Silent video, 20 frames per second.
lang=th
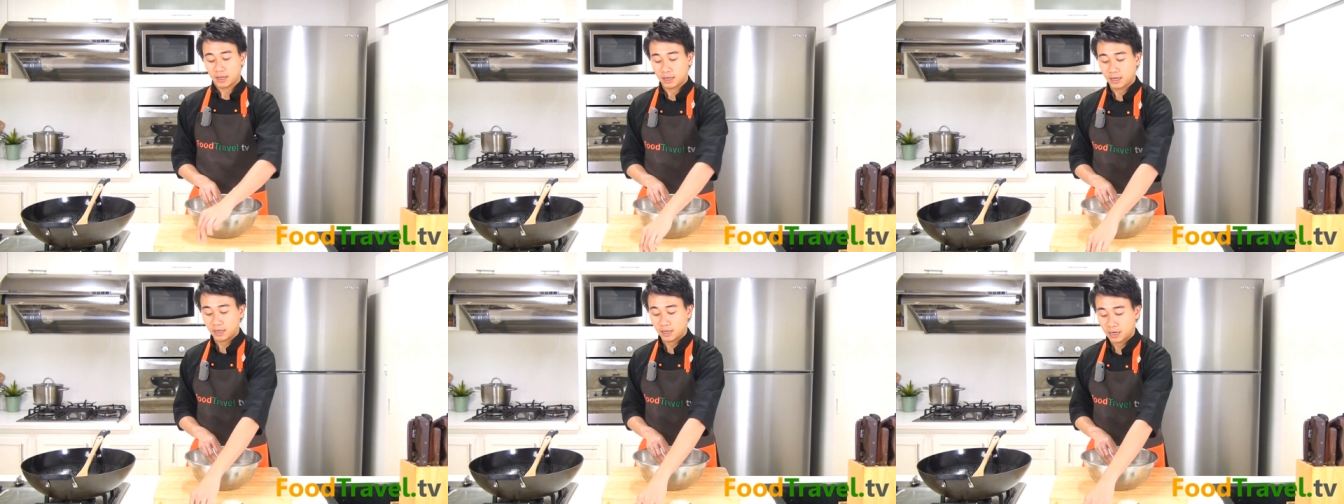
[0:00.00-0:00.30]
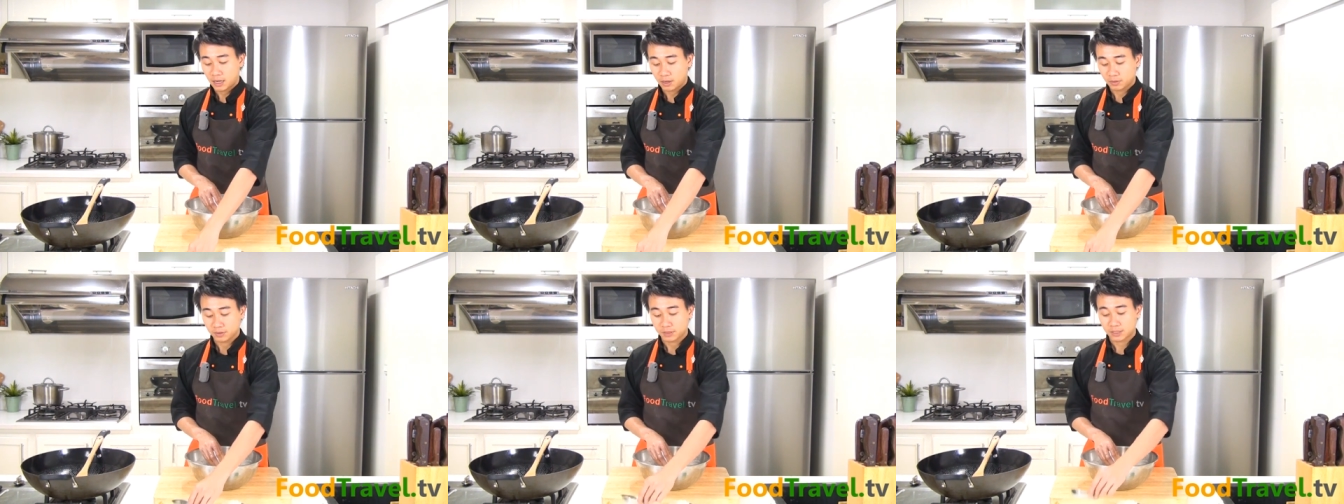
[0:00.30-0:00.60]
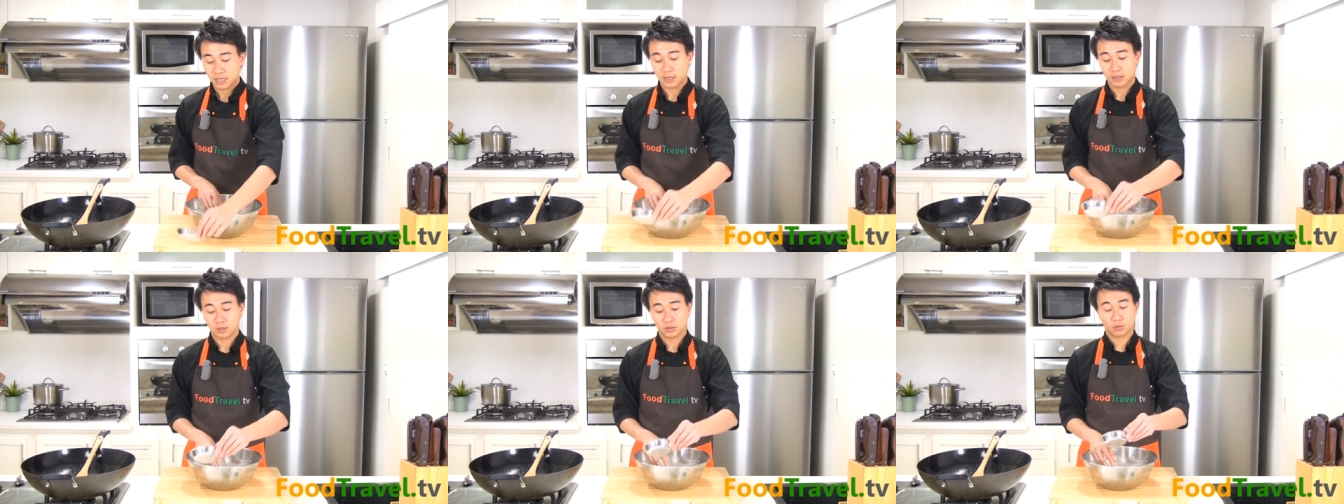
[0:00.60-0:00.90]
ให้เรา
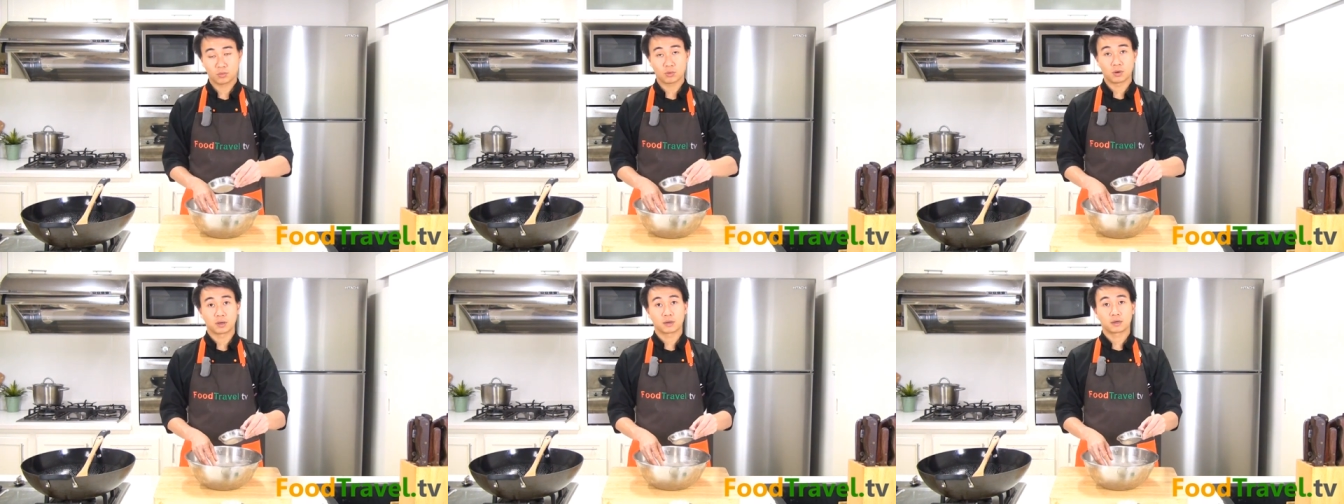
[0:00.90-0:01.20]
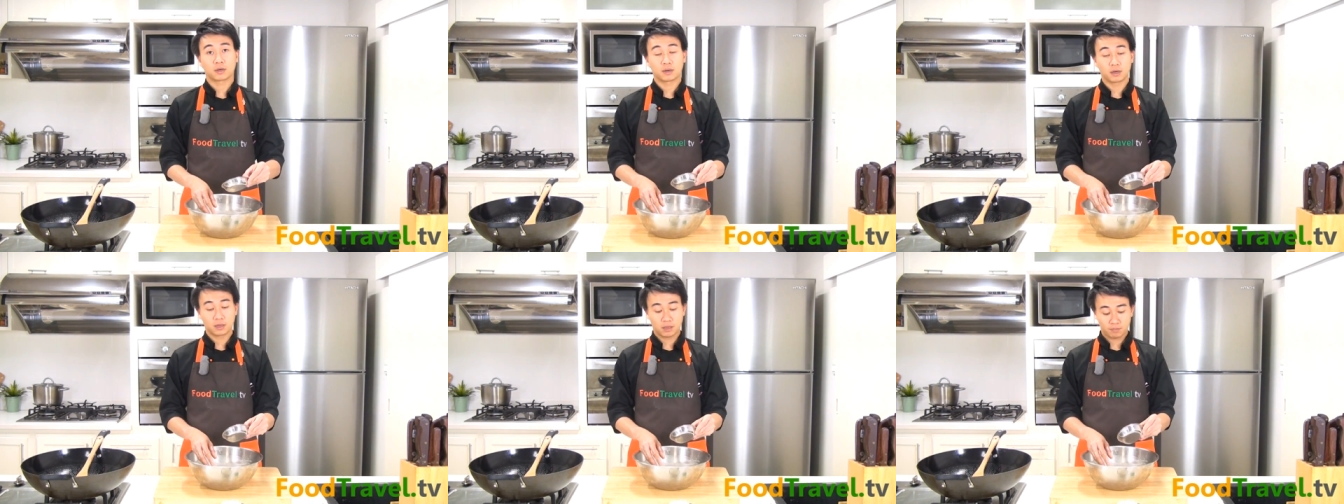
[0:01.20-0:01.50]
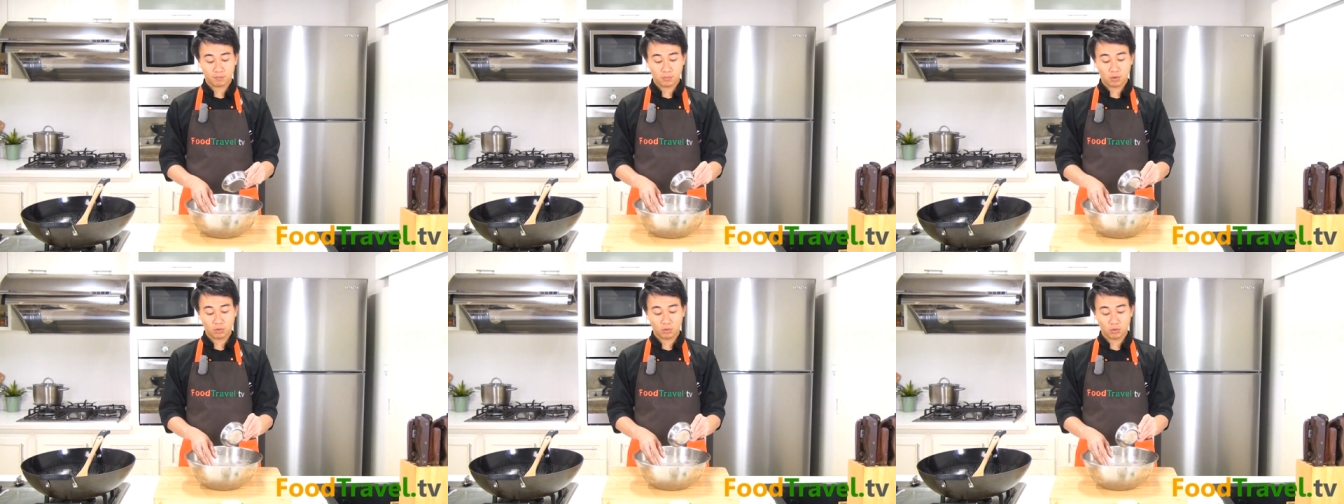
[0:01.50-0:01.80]
ใส่ตัวเกลื
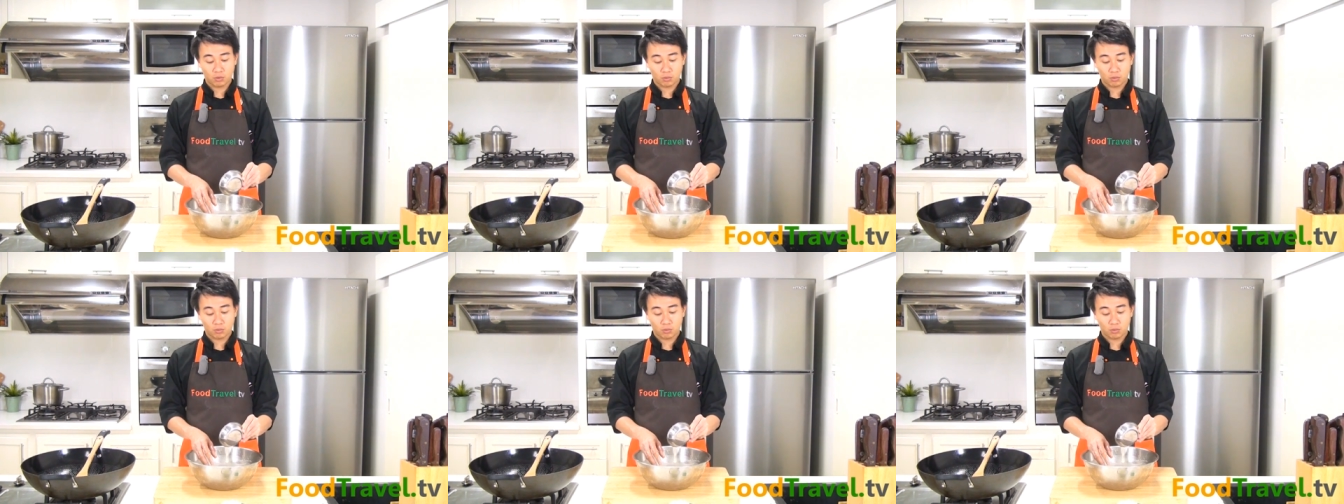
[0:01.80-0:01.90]
อป่